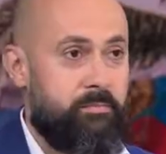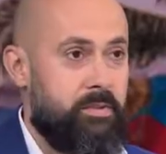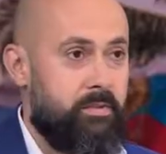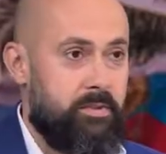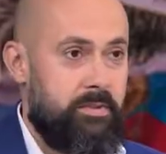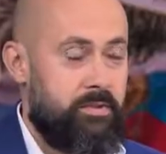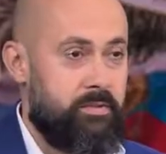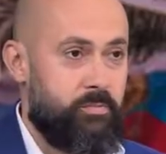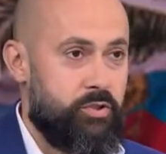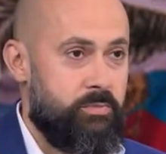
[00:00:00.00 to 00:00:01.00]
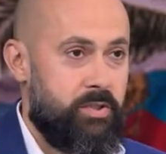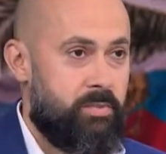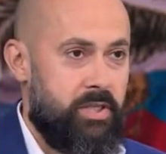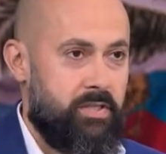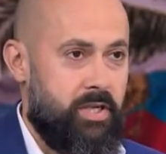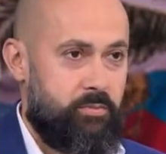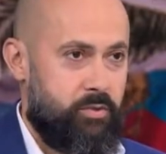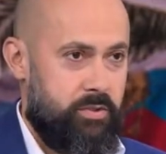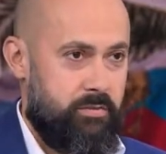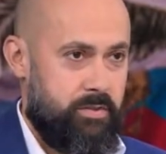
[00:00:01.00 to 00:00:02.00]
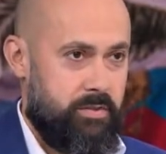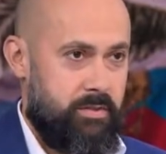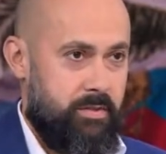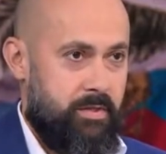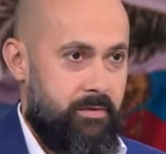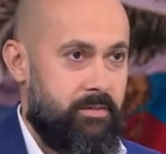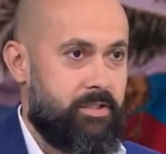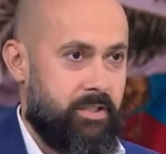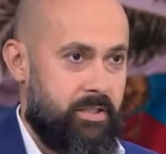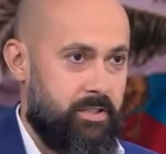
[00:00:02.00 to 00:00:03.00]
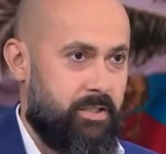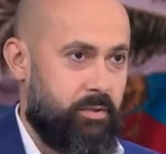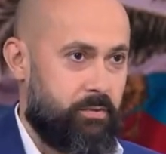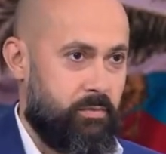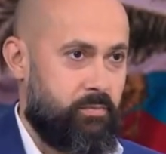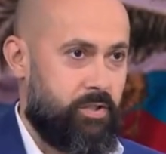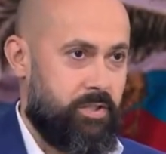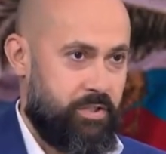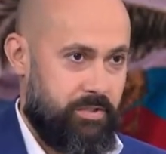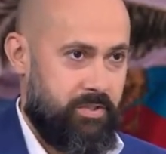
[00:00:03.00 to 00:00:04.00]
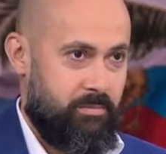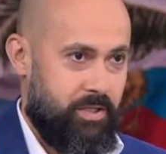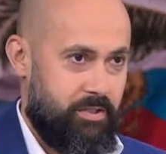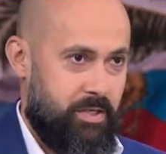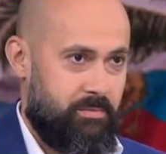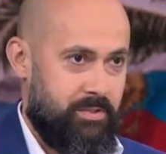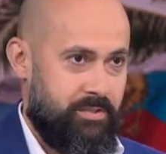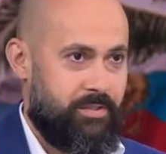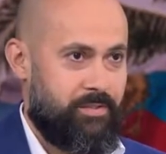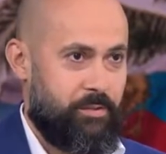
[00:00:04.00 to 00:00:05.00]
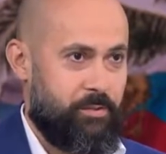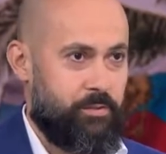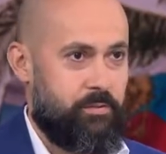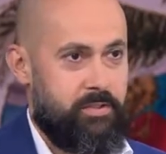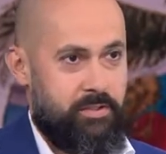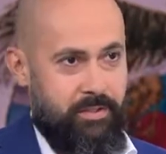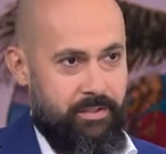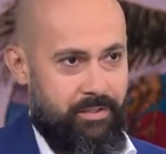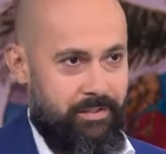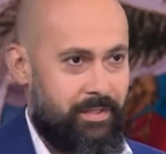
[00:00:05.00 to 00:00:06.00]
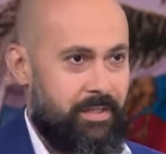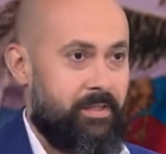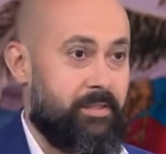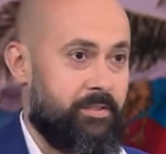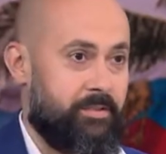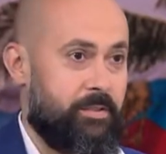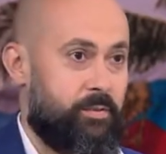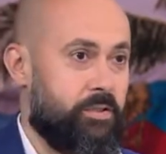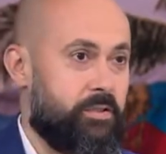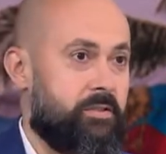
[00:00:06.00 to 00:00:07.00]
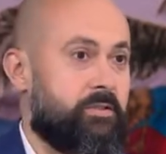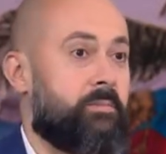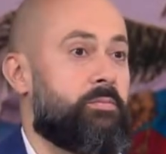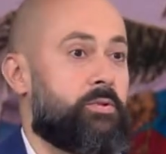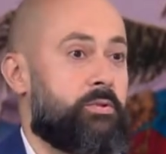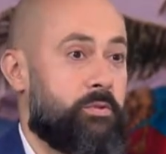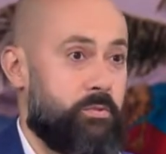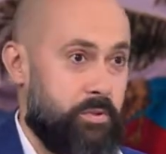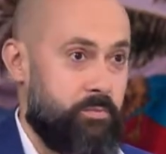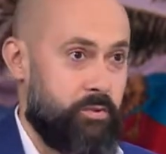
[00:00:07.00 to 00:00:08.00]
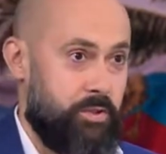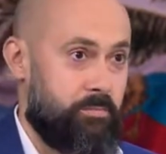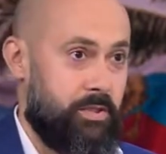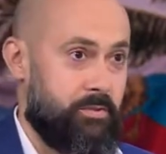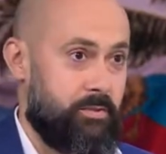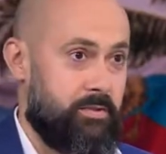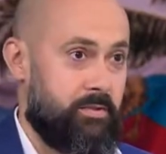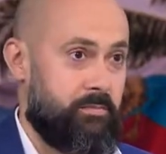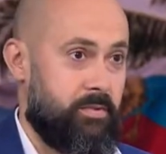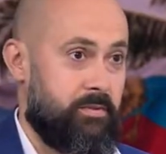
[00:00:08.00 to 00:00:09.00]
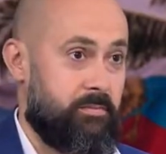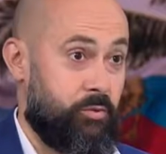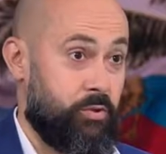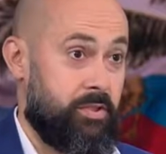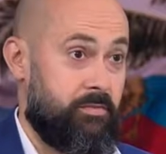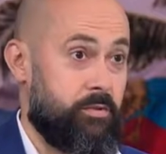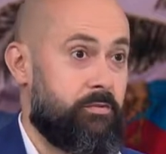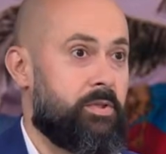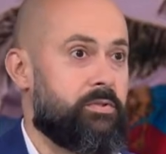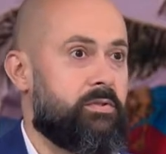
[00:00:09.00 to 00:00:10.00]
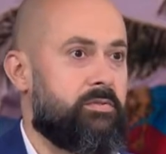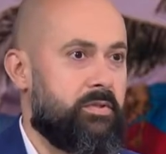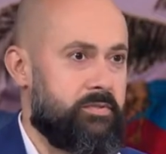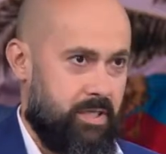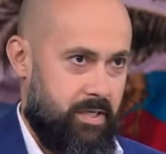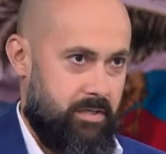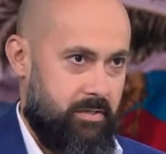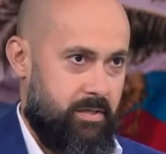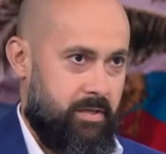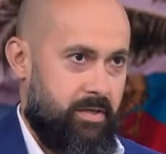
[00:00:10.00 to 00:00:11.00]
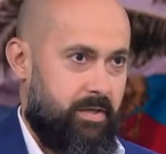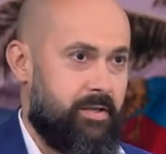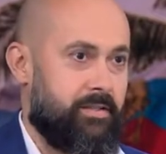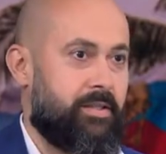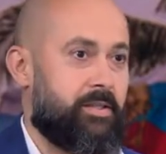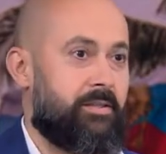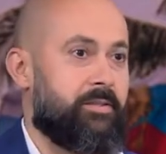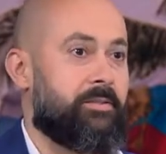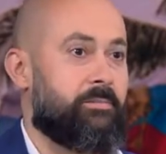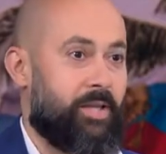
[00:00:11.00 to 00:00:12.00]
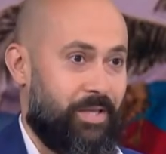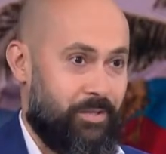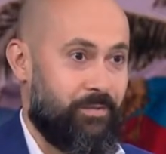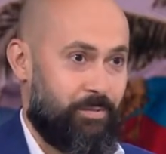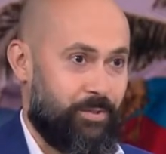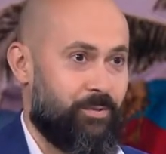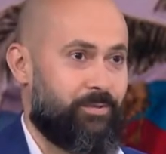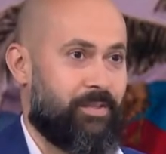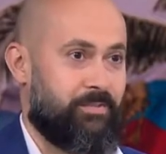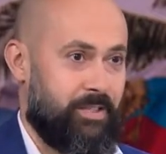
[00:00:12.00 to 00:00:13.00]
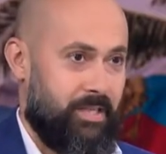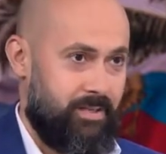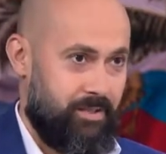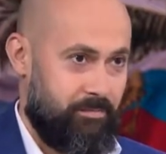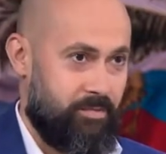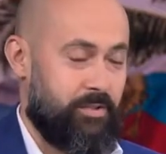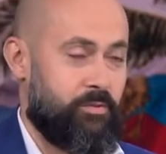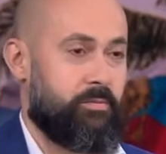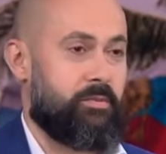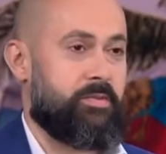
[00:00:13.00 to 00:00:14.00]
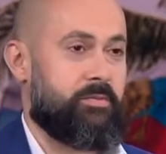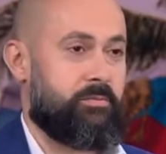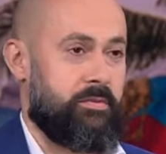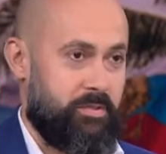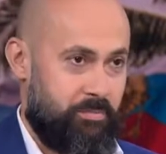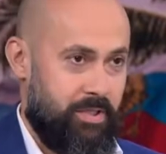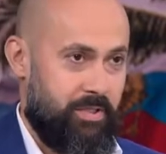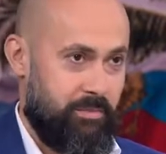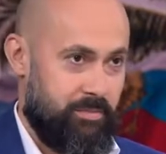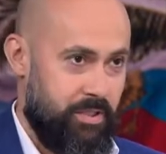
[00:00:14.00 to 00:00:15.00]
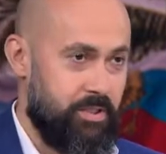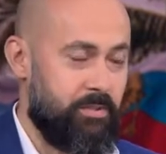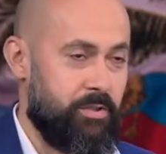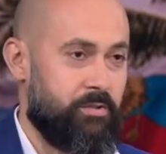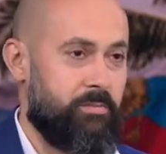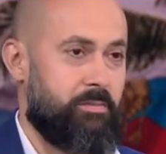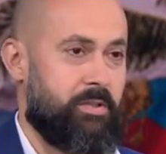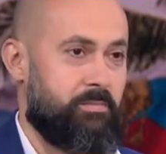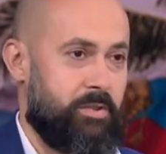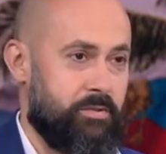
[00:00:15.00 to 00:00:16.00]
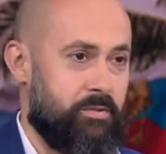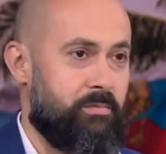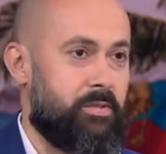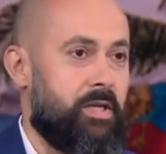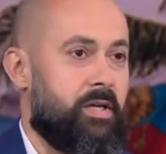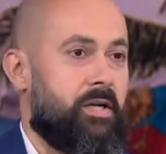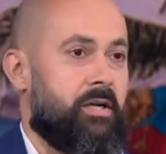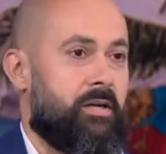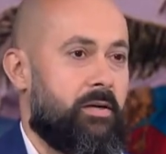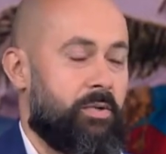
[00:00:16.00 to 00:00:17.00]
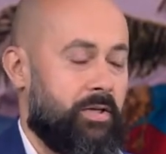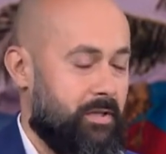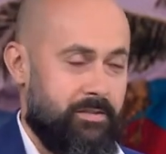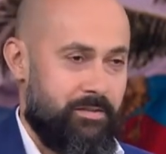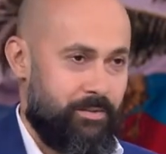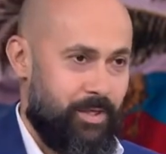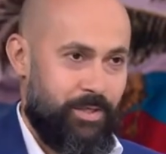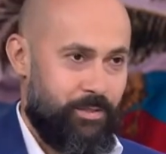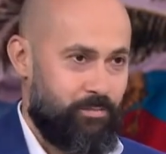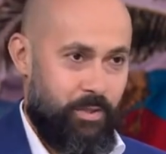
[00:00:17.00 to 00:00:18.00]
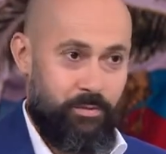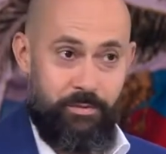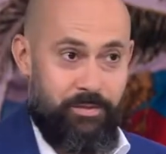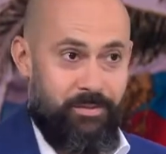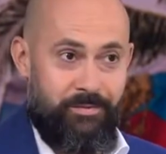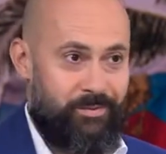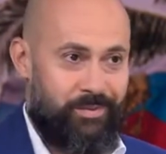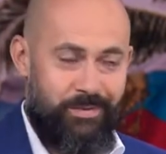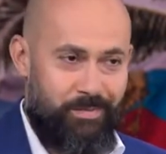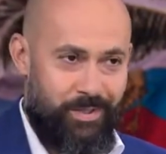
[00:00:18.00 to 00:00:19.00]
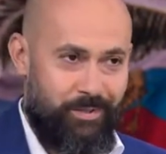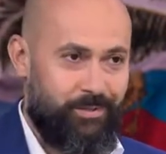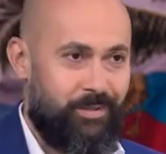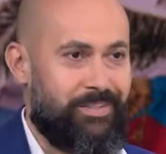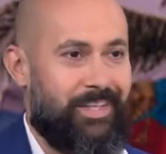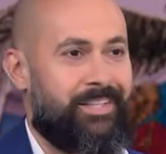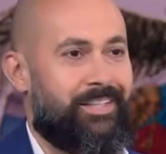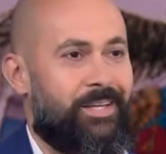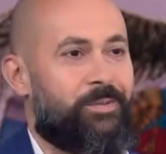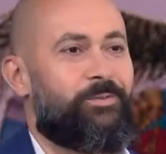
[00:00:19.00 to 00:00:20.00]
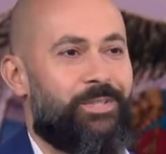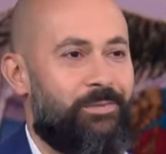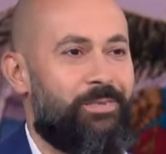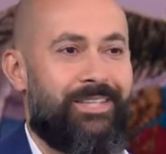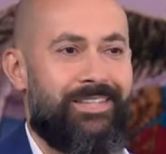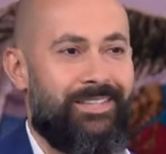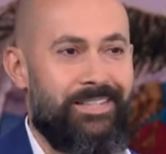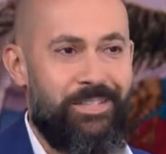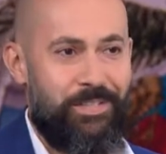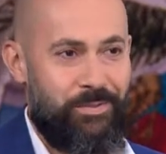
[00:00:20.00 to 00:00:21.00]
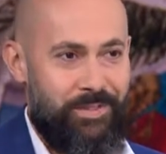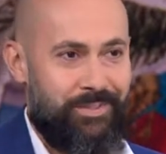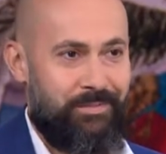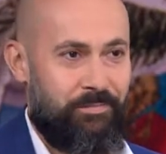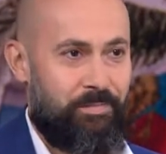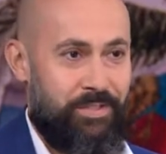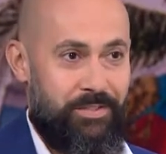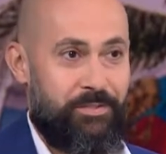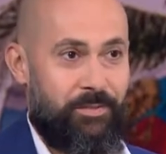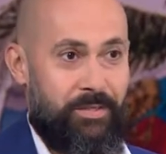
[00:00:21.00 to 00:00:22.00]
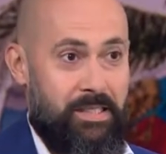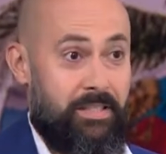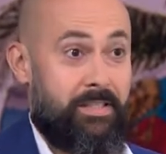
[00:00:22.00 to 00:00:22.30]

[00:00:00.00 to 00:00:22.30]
Мы, невозможно было понять, как получить визы в интернете, к которому мы часто обращаемся, знаете, такое слово «интернет». Когда ты заходишь, там пишут, что нужно получить, посольство, э, получить визу в посольстве Австралии. И когда я э, приехал в посольство Австралии и познакомился с, э, с Петером Тэшем на тот момент, послом, а, прекрасно говорящим по-русски, он сказал, извините, пожалуйста, но Австралия никакого не имеет отношения уже почти 40 лет.